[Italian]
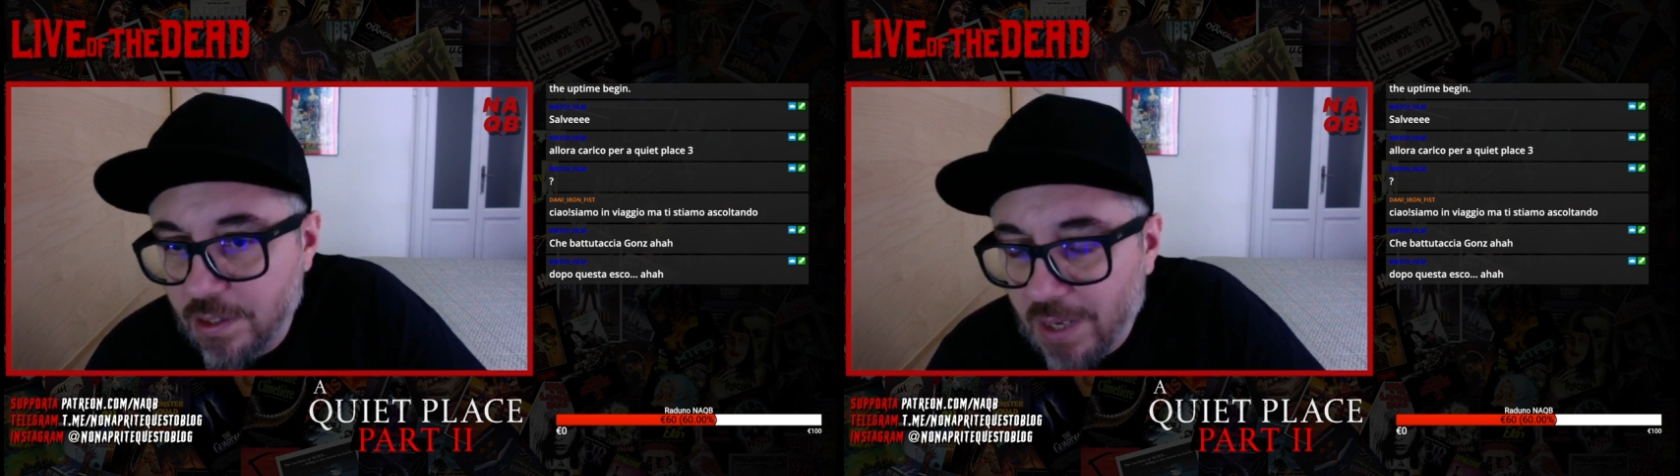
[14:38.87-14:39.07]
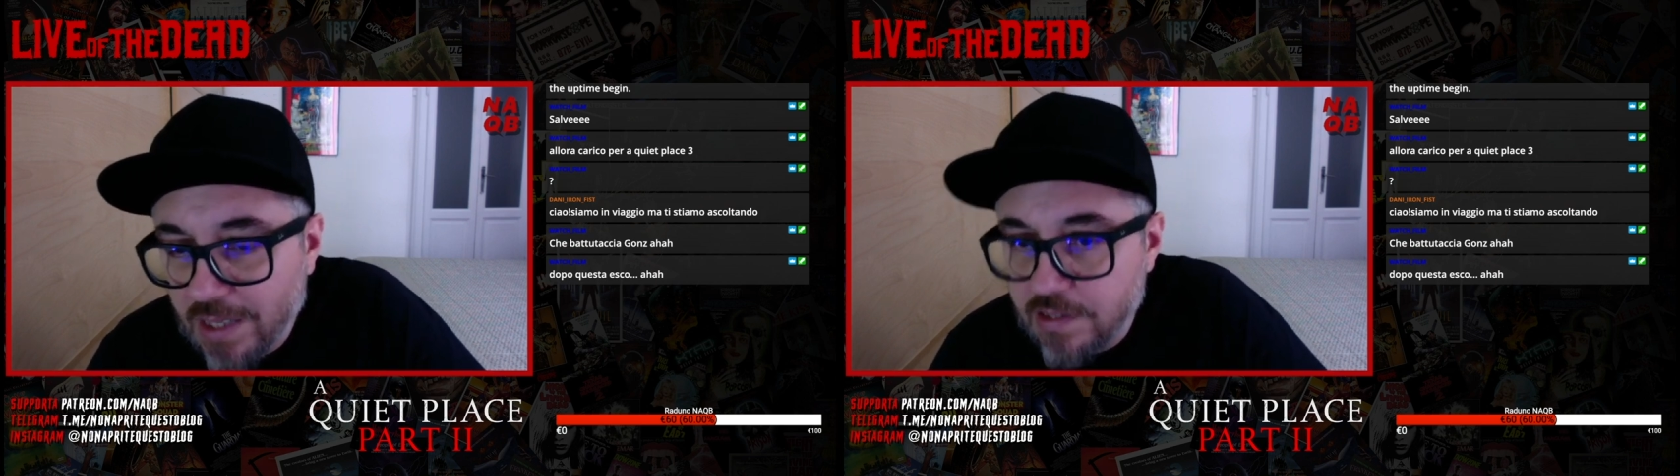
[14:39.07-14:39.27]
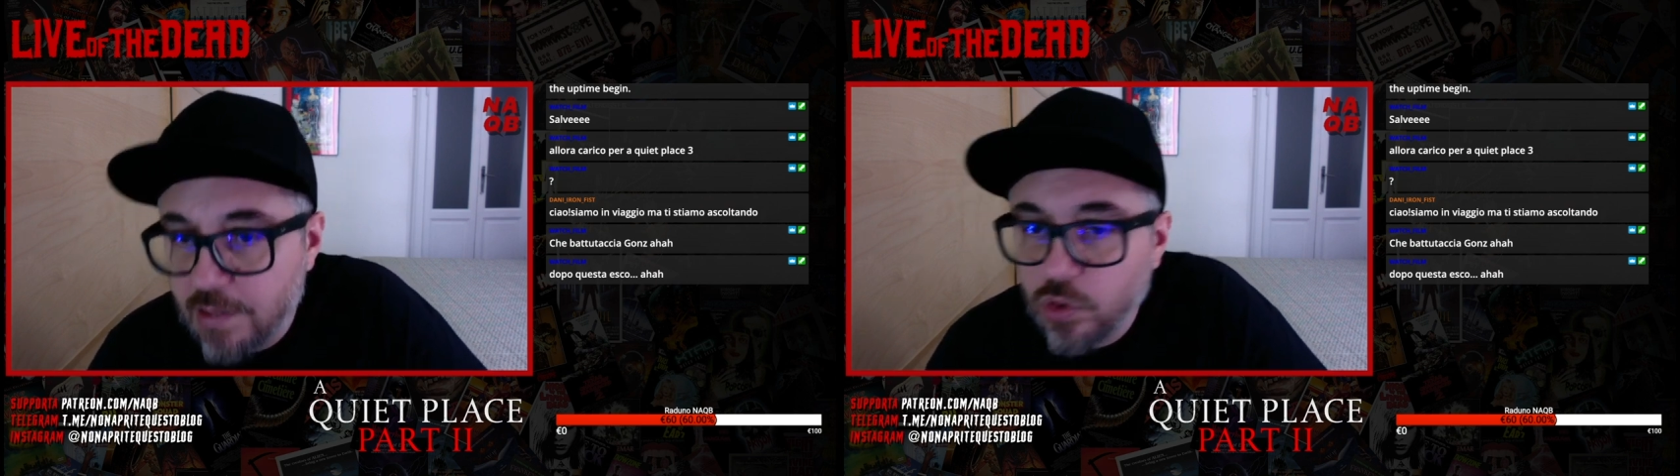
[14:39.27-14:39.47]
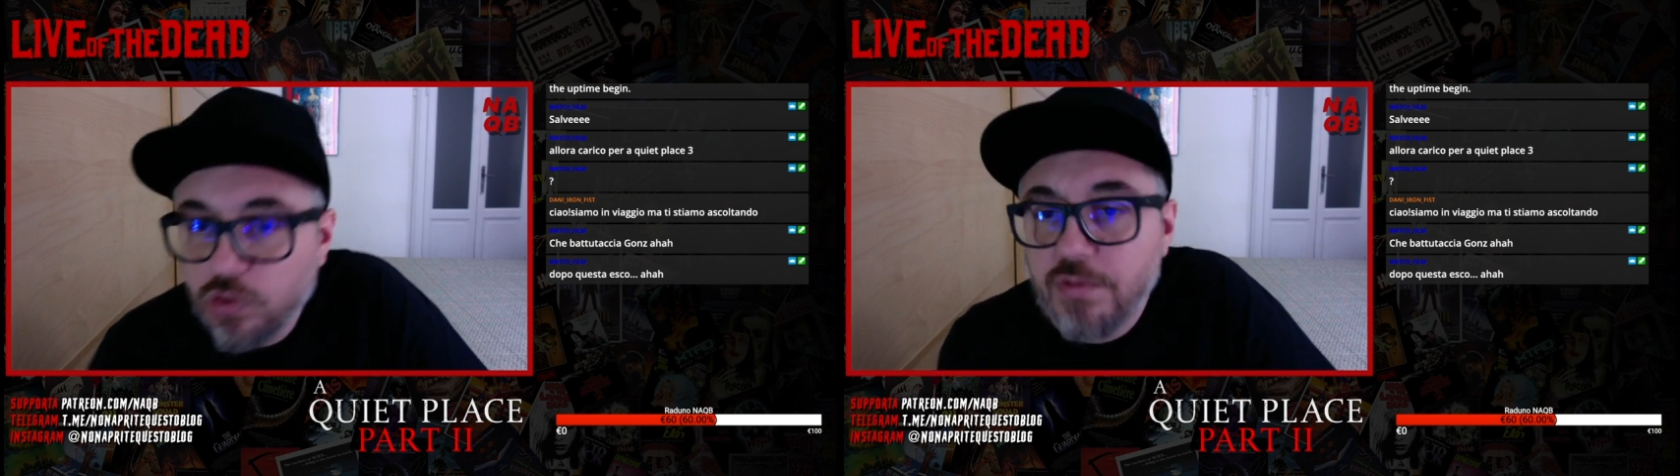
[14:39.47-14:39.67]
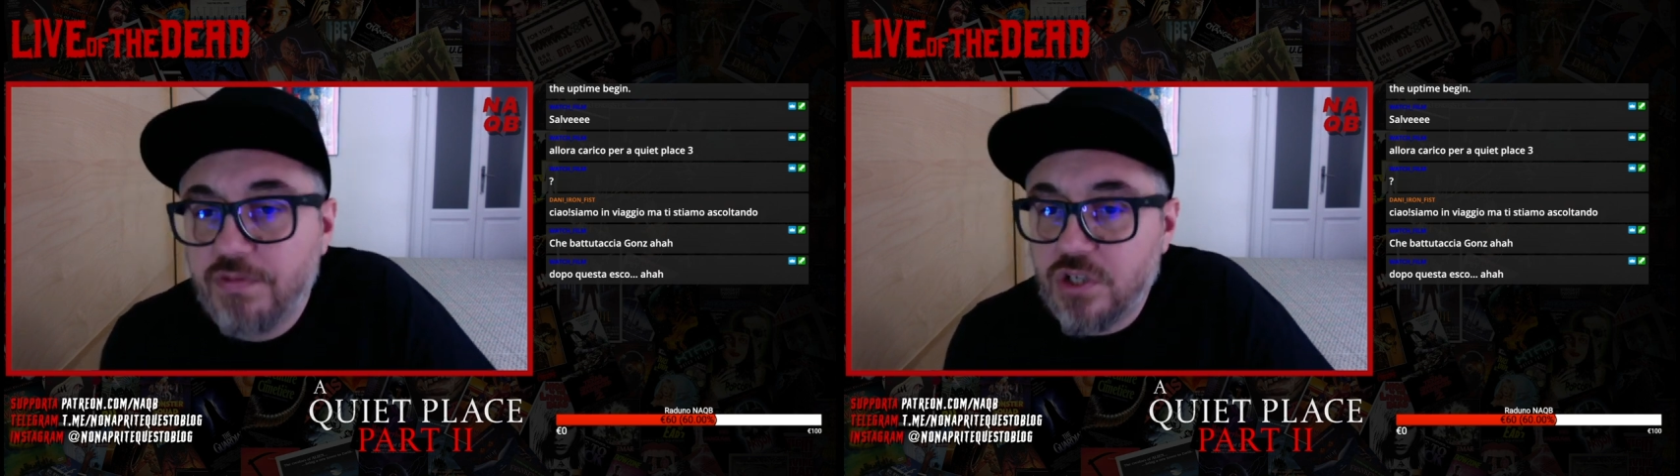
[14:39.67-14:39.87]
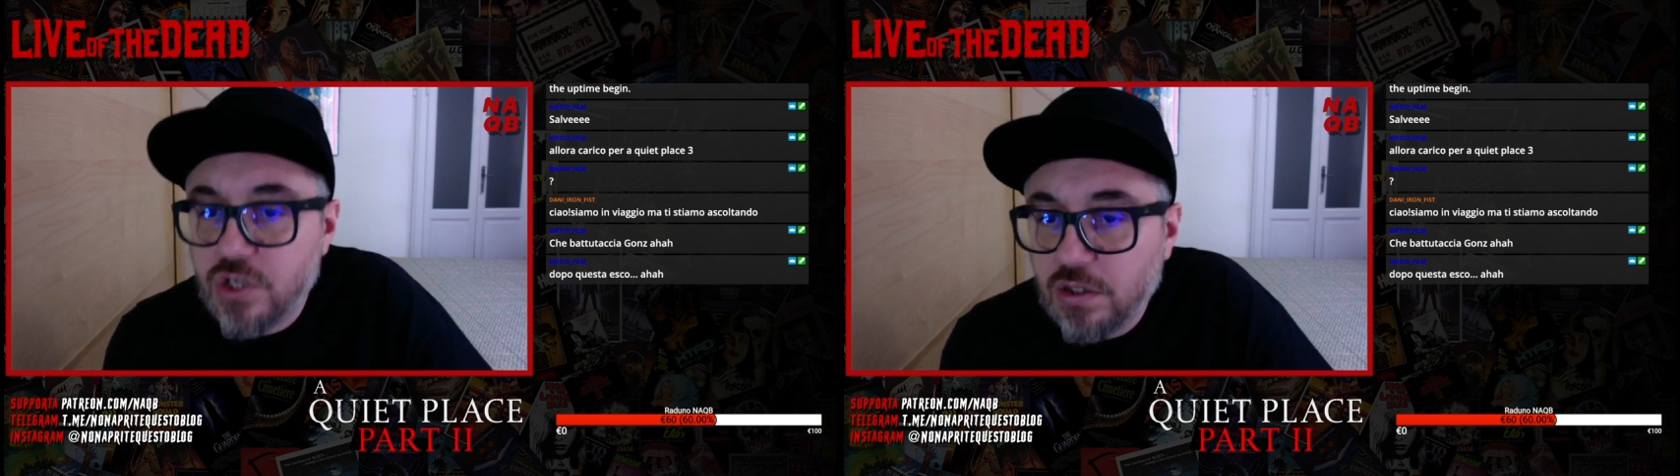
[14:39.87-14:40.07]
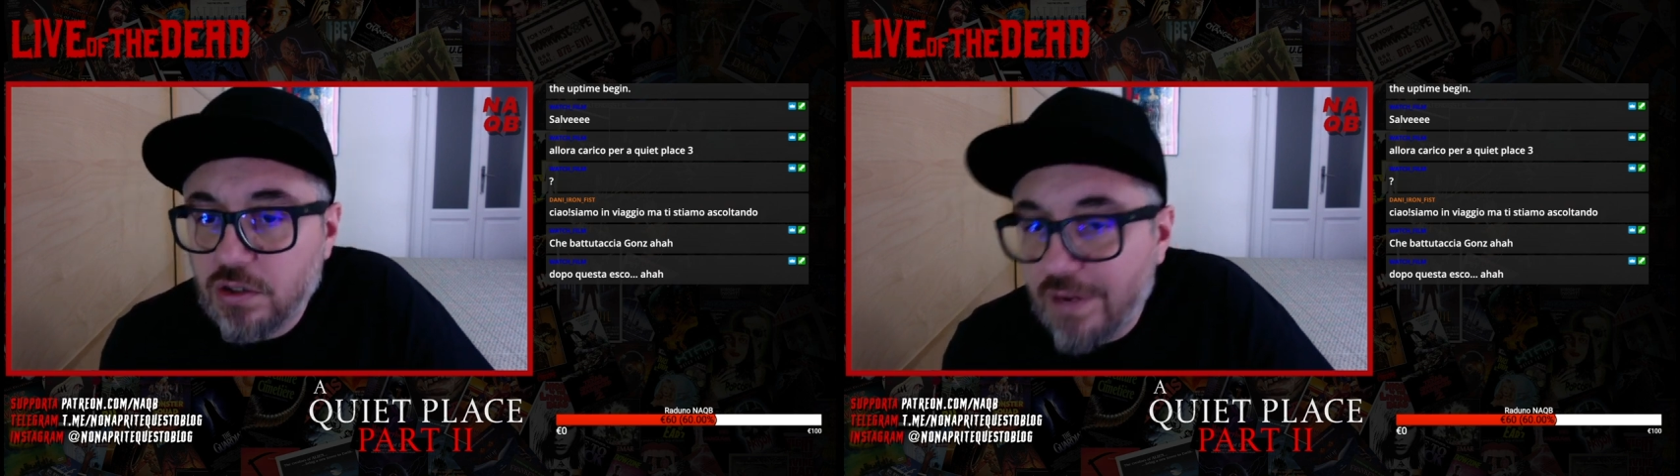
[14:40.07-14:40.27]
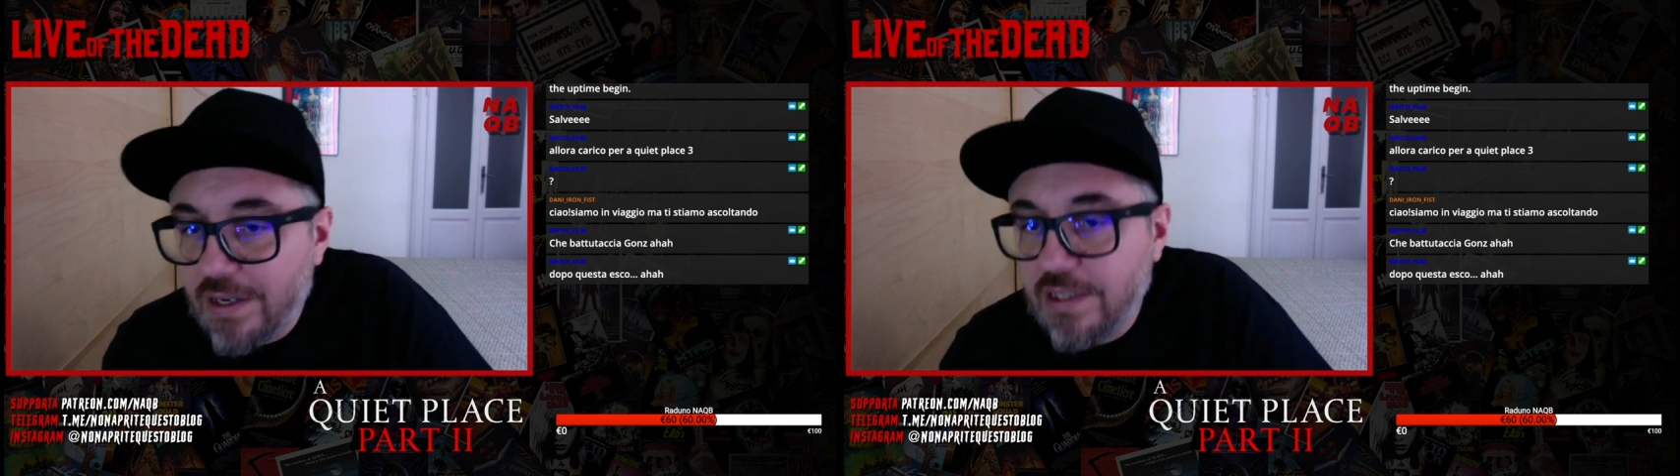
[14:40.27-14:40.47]
anzi è molto più facile
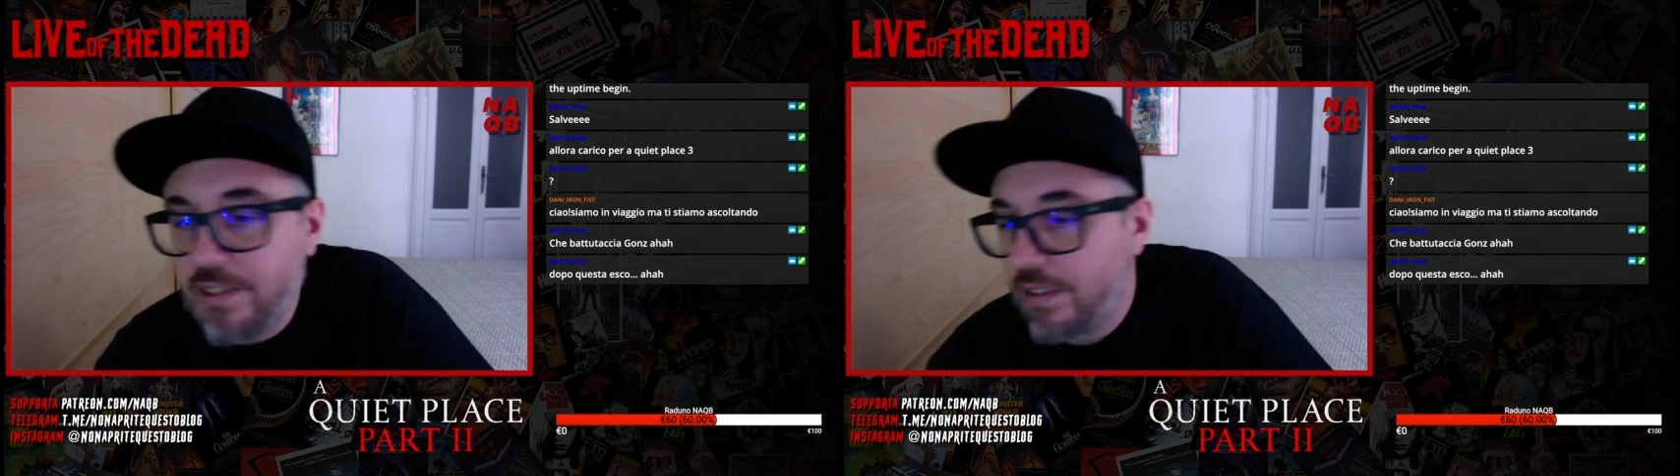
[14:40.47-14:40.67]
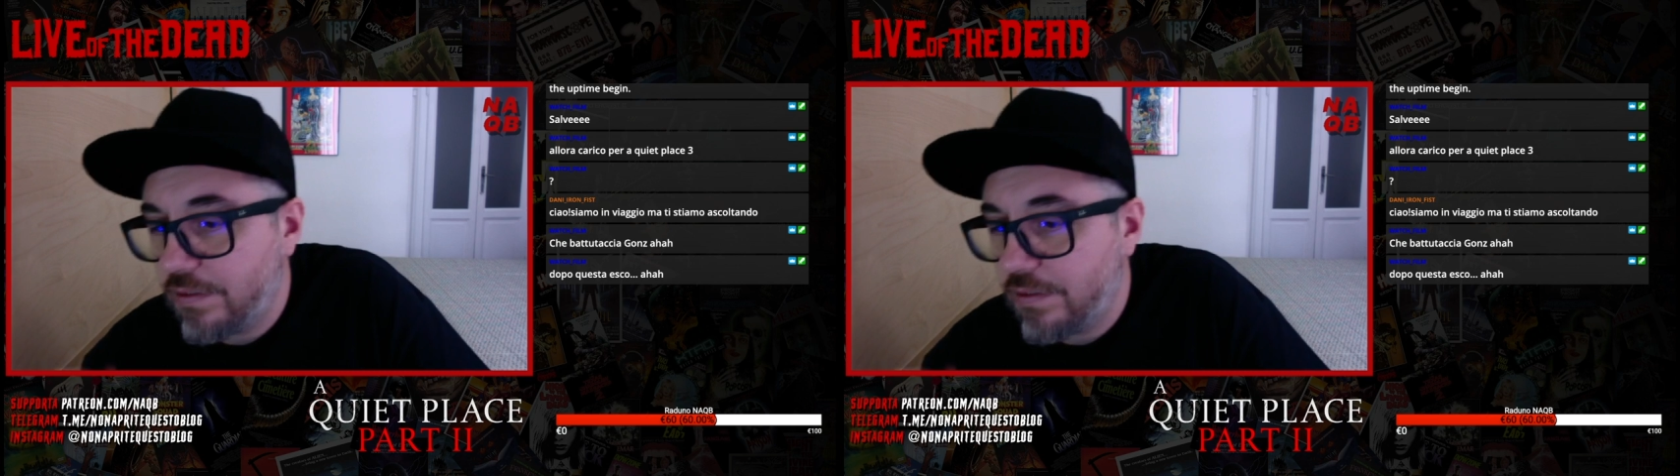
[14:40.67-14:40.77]
trovarli nel